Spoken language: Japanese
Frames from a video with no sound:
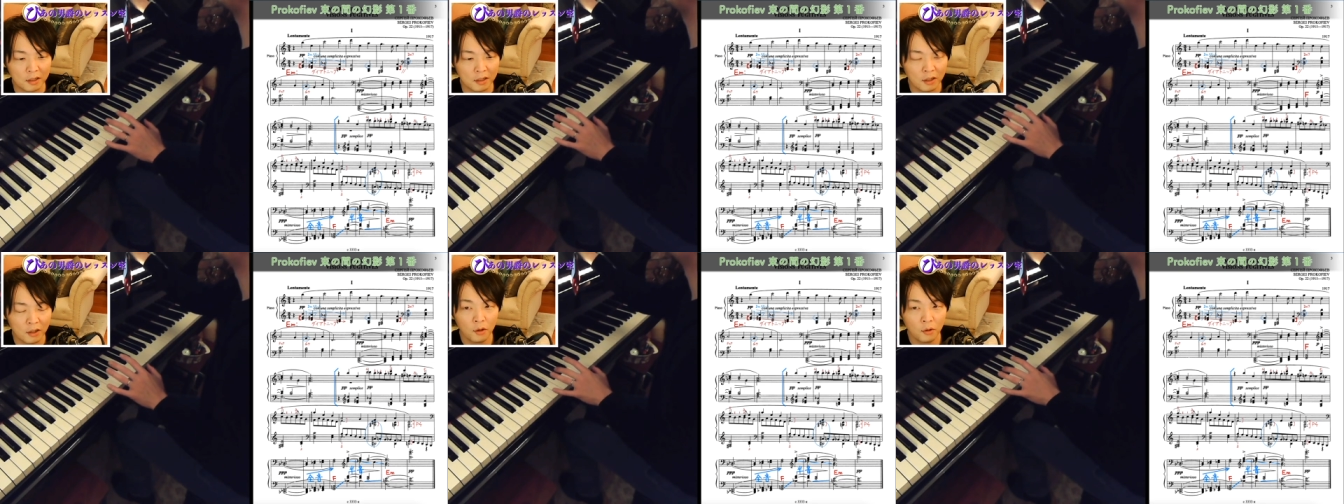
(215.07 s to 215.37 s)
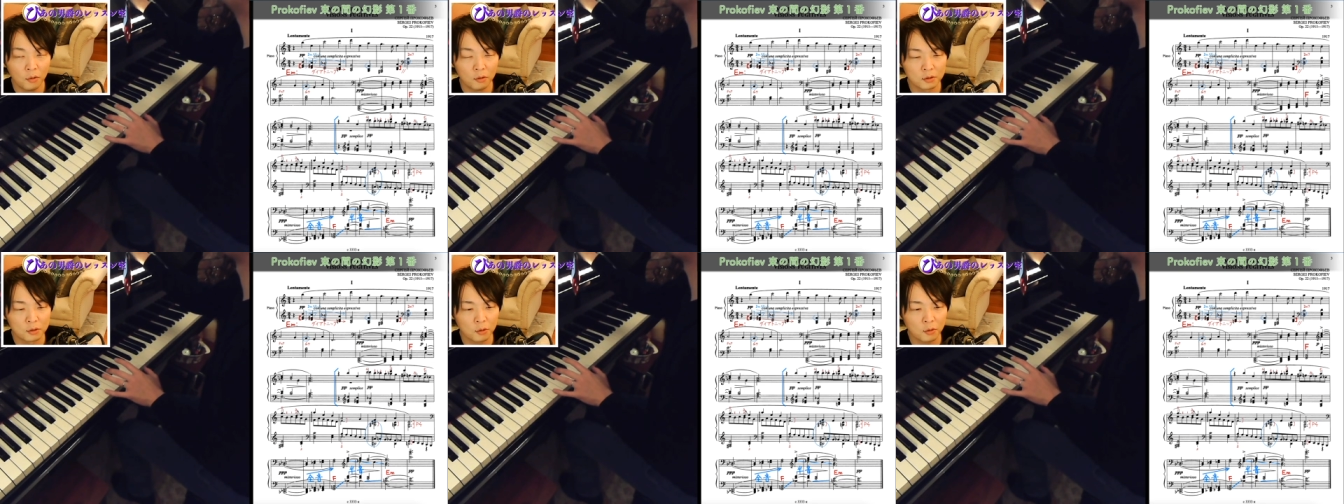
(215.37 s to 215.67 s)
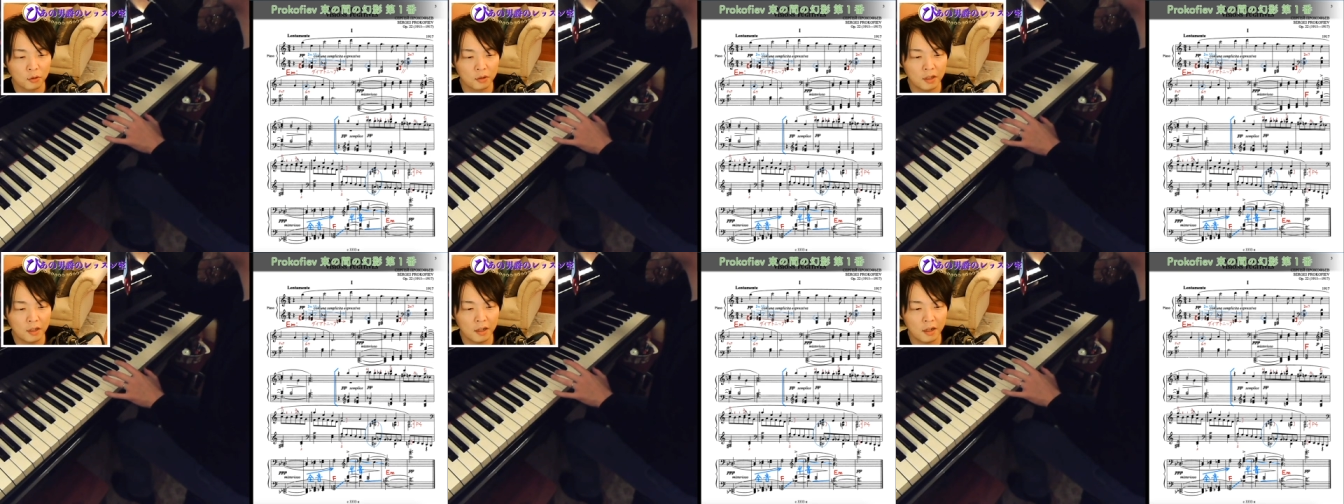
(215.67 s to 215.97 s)
きを
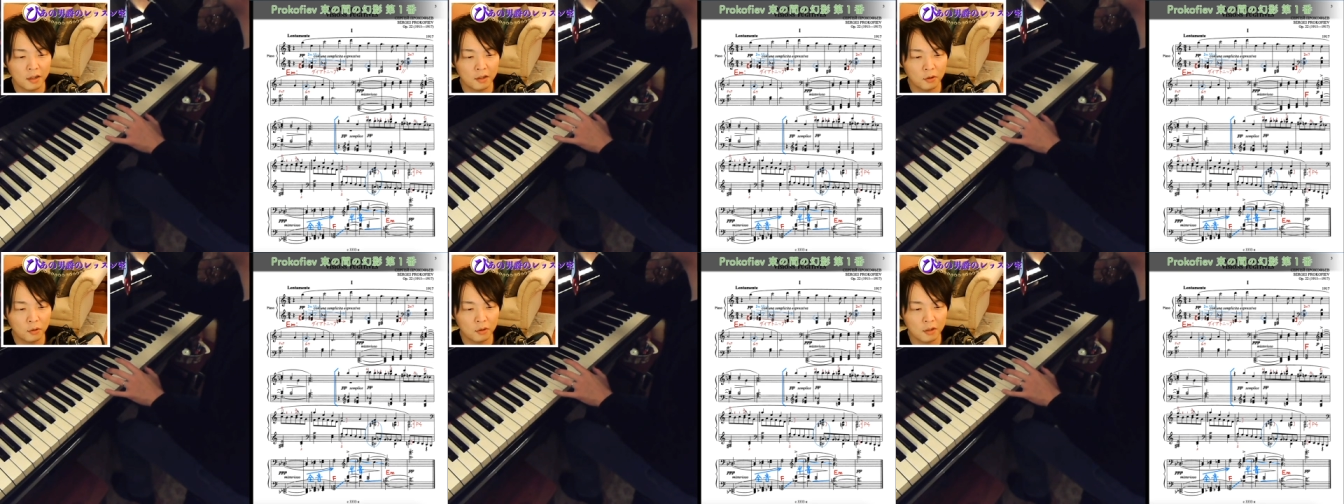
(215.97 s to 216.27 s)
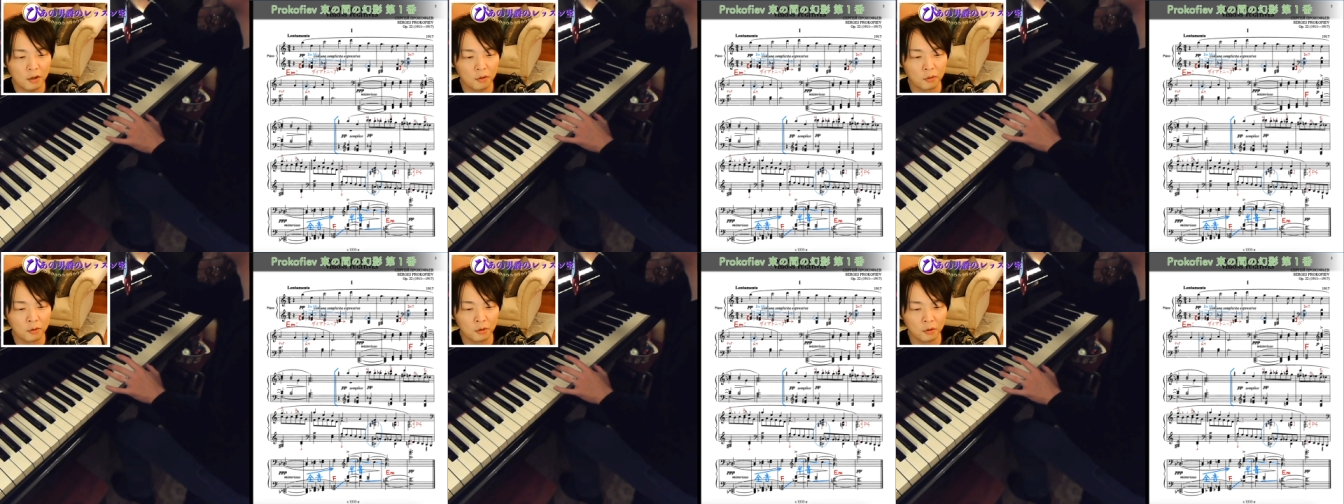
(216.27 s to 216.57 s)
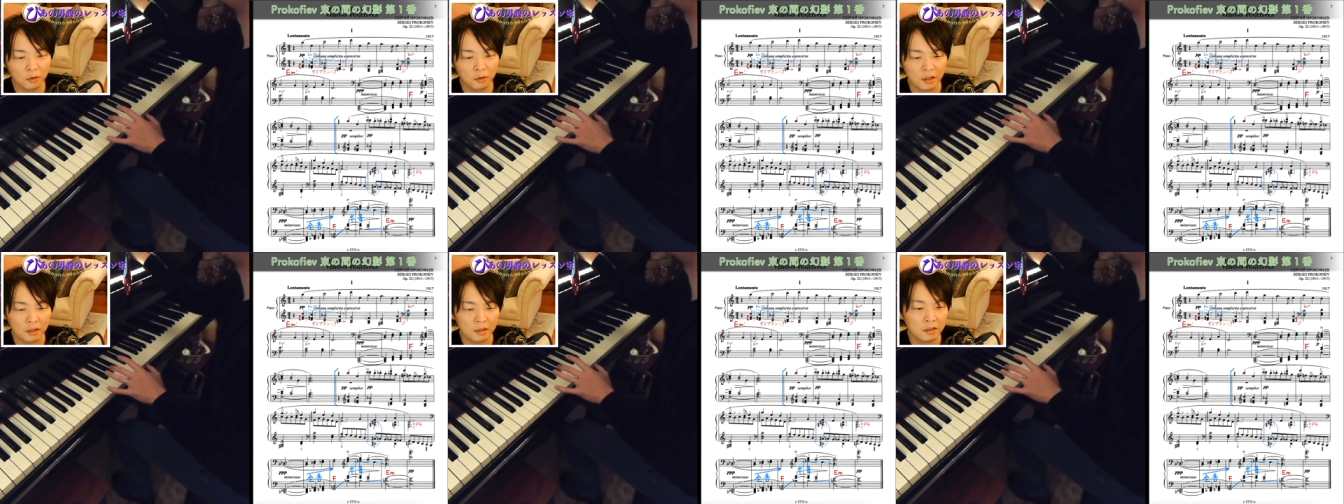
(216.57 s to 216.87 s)
損ねないような音
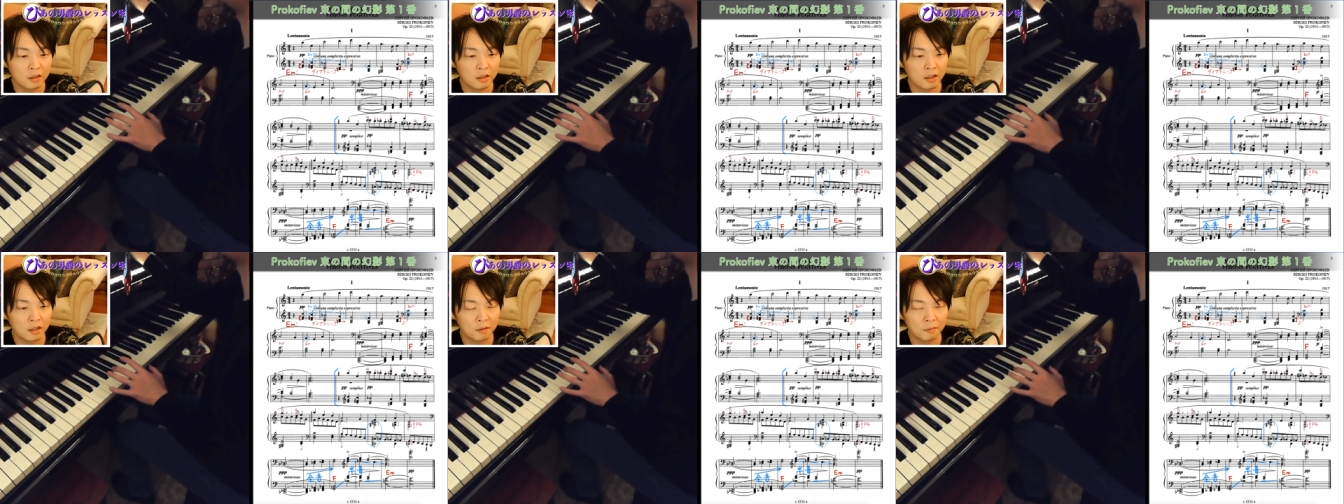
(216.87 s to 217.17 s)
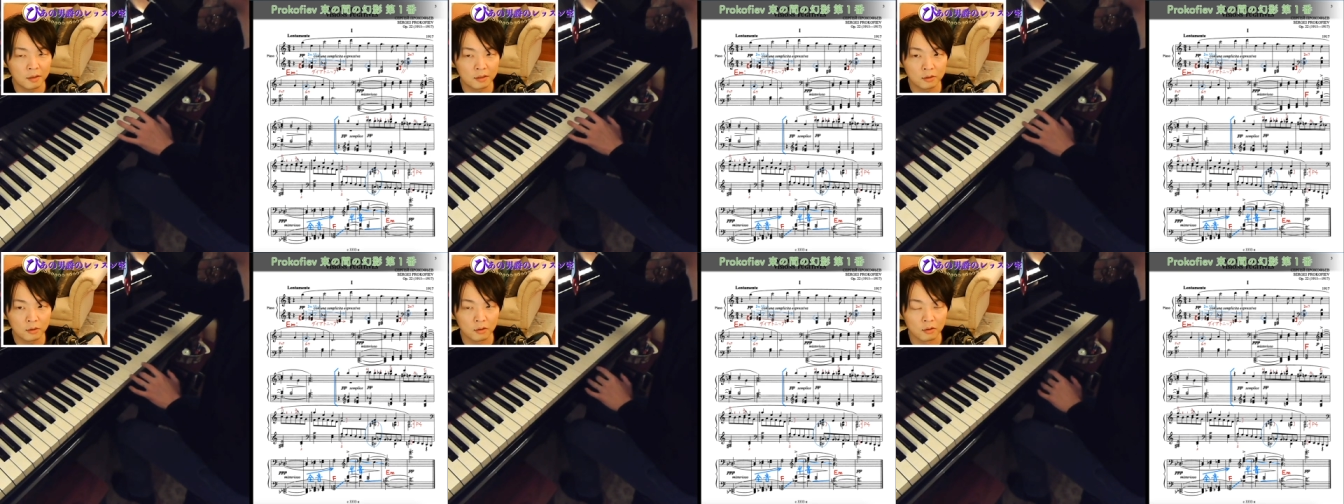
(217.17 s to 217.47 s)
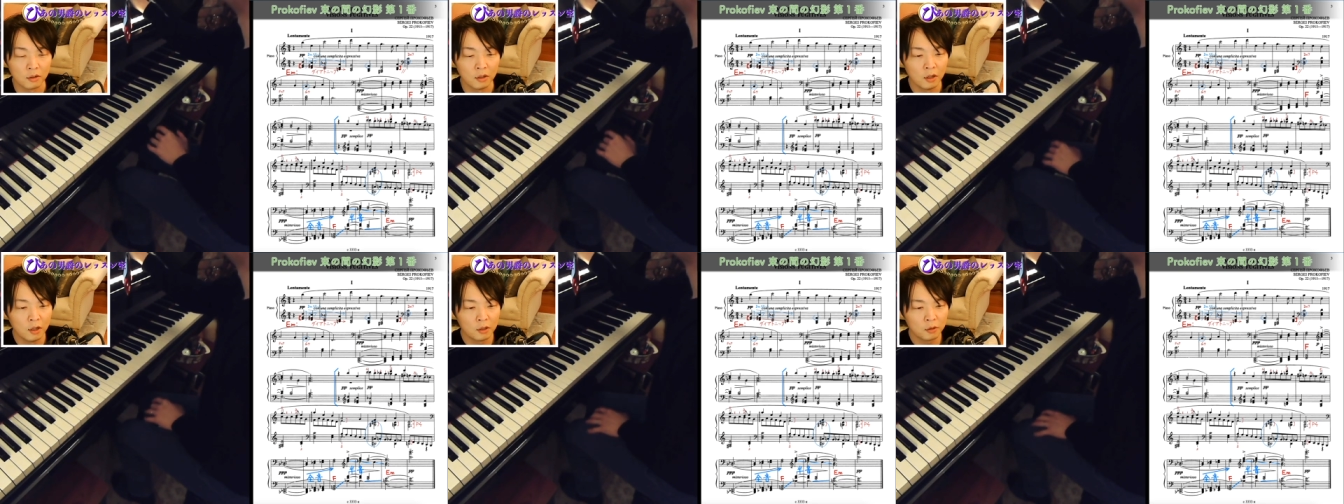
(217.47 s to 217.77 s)
量で弾いてあげま
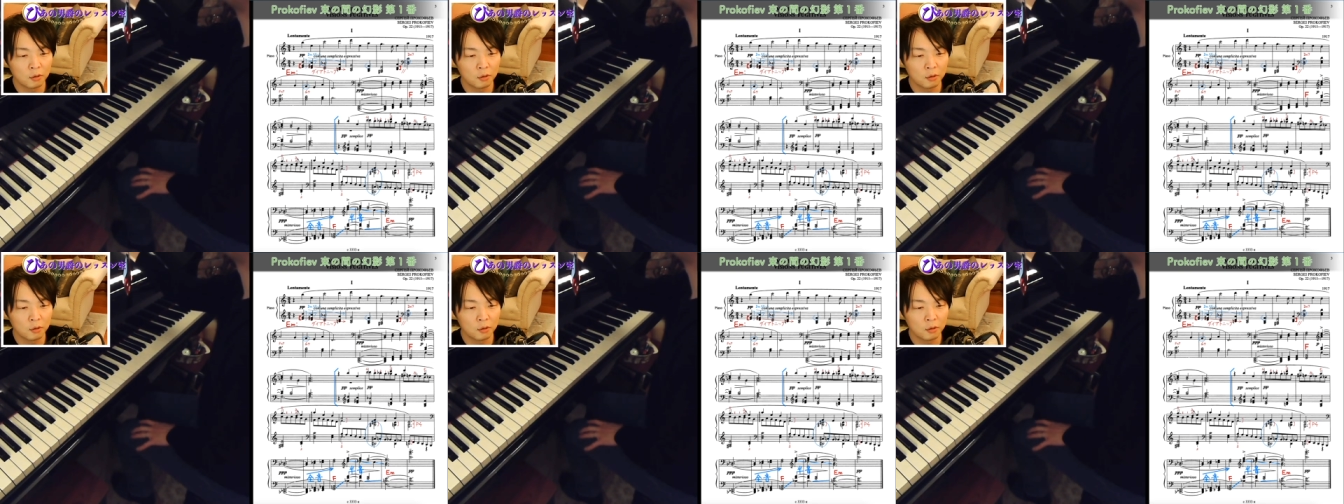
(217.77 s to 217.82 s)
しょう。